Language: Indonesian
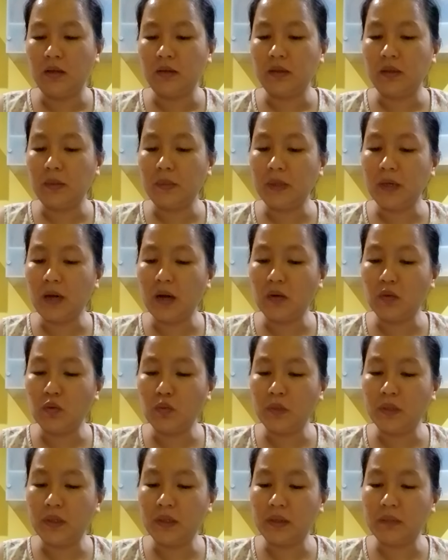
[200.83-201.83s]
tetapi aku
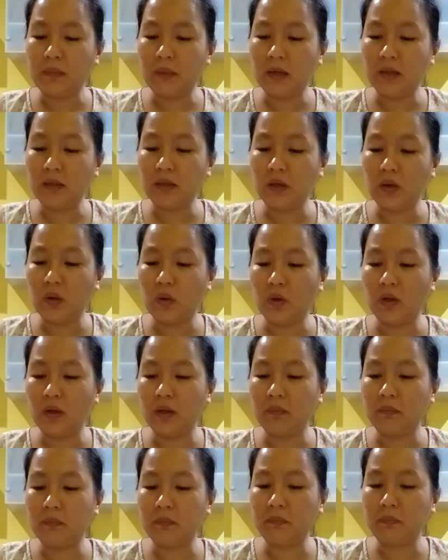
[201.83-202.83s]
menerimanya
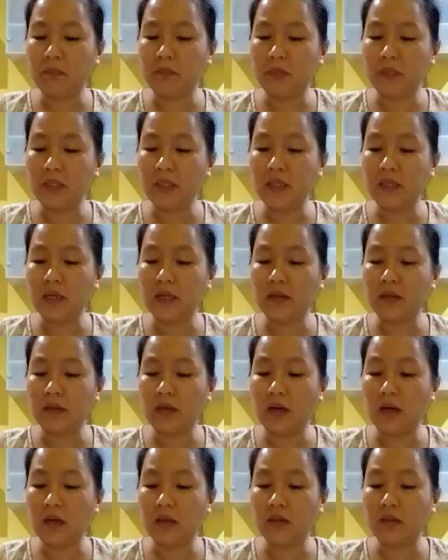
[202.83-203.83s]
oleh
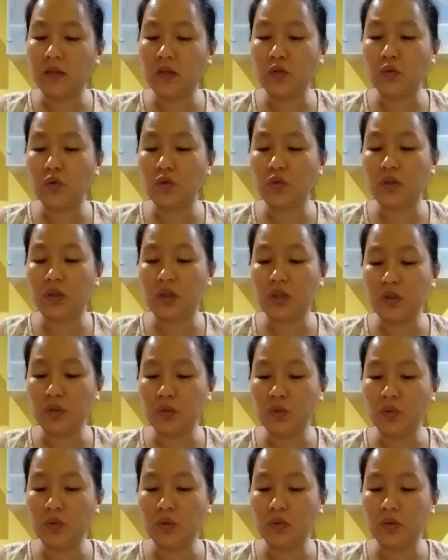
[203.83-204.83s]
penyataan Yesus
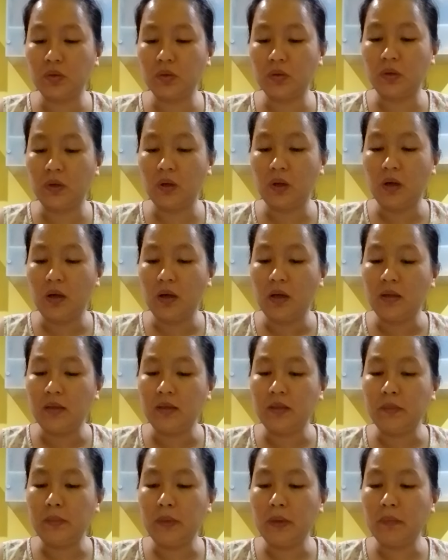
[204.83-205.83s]
Kristus
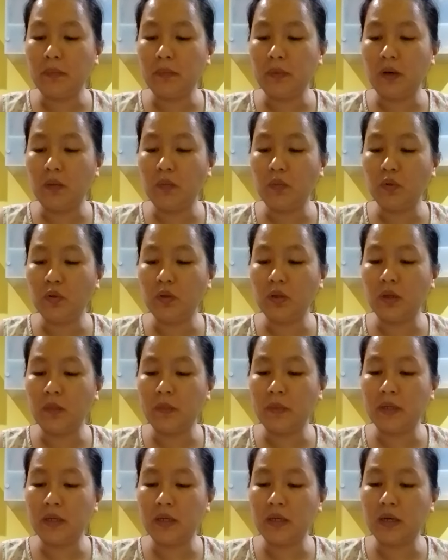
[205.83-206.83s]
sebab kamu
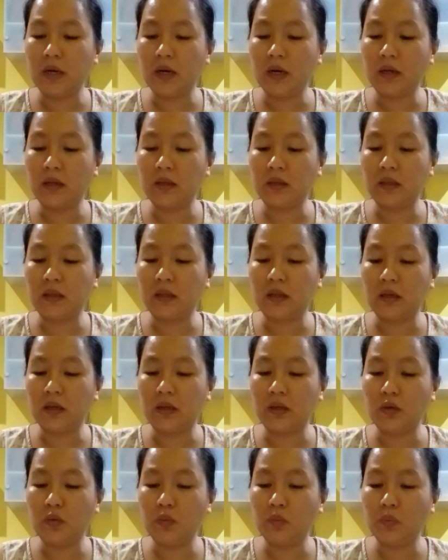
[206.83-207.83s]
telah mendengar tentang
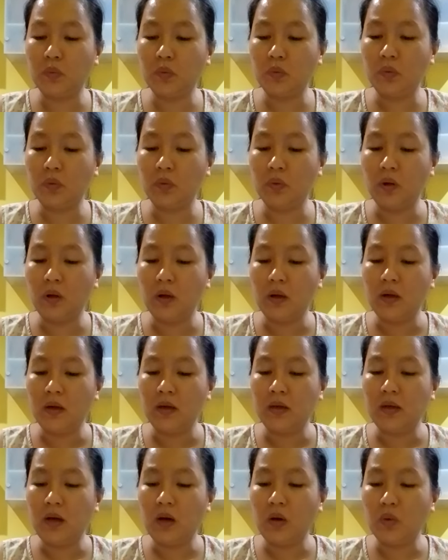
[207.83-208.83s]
hidupku
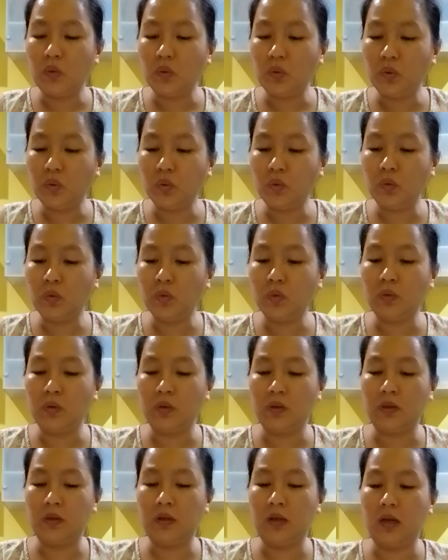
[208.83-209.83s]
dahulu
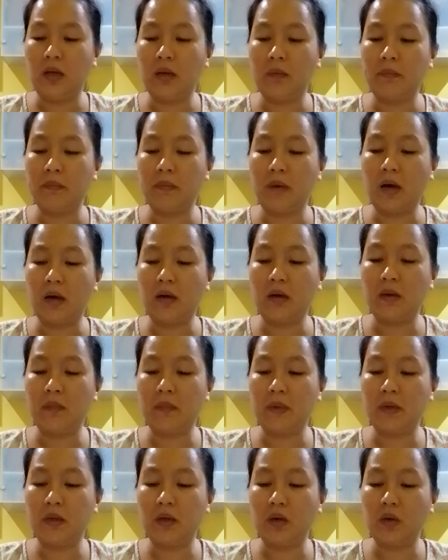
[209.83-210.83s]
dalam
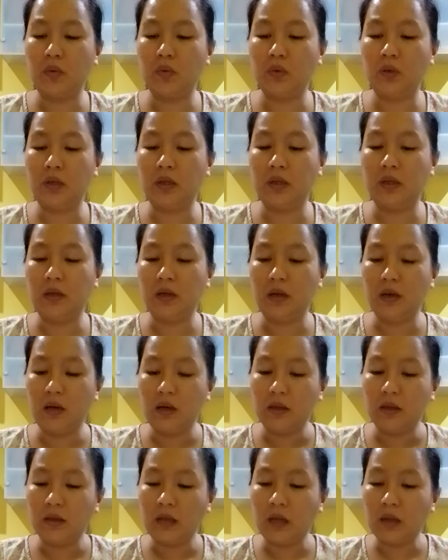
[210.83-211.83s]
agama Yahudi.
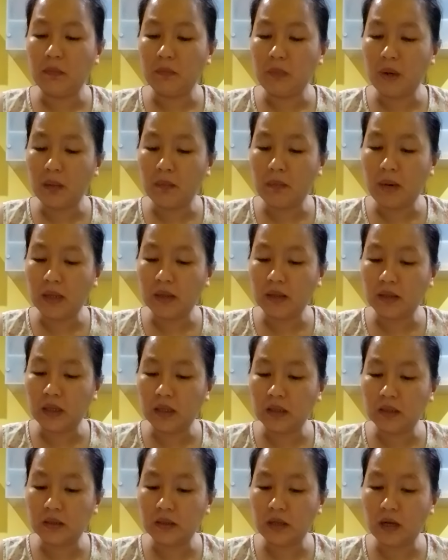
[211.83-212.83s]
Tanpa
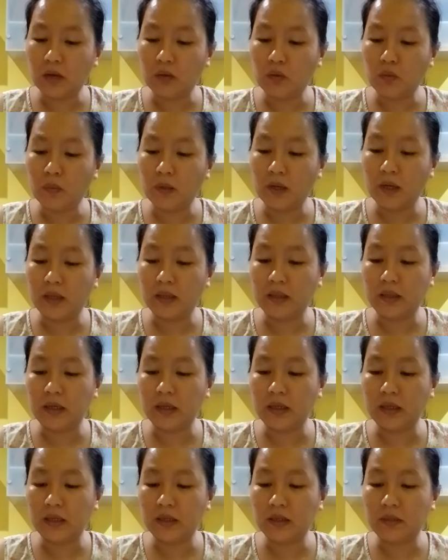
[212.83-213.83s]
batas aku
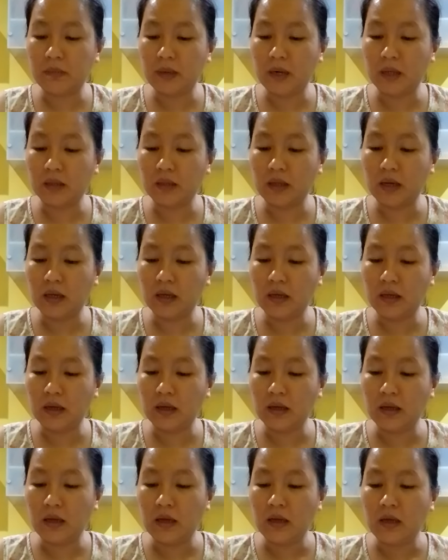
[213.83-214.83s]
menganiaya jemaat
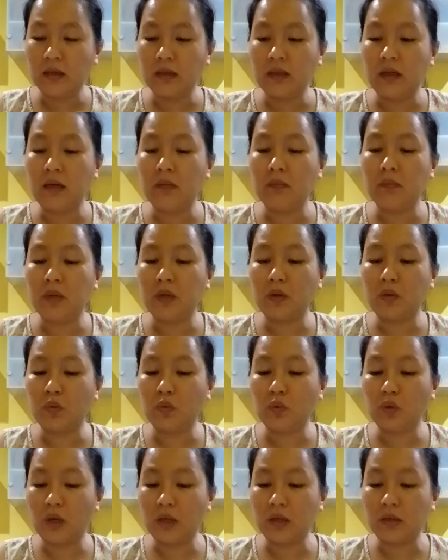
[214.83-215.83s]
Allah dan
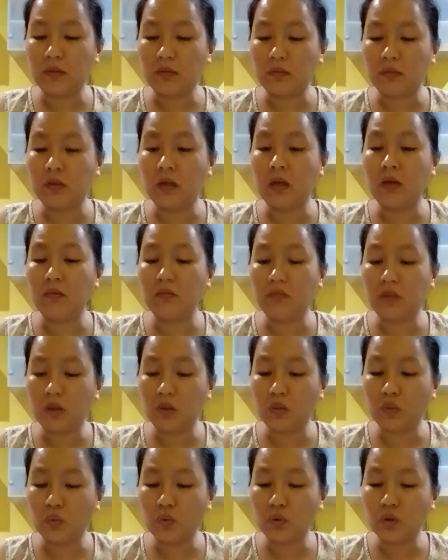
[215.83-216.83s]
berurat dan
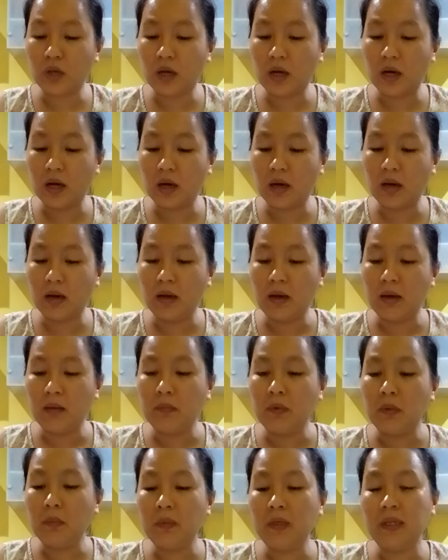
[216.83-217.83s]
berusaha
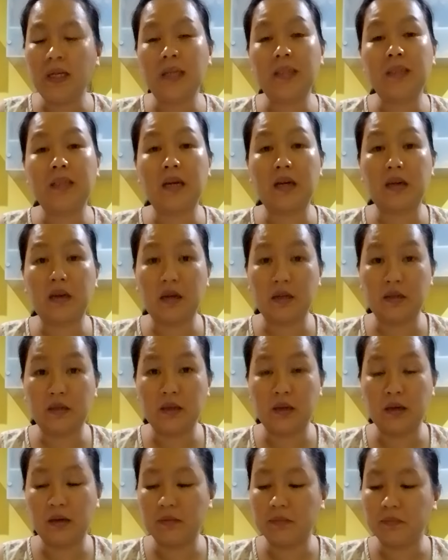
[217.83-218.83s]

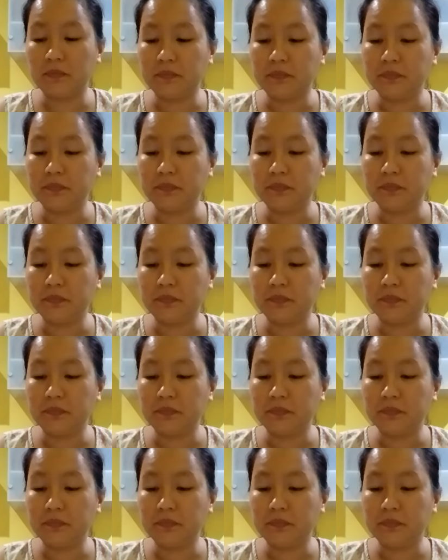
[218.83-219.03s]
membinasakannya.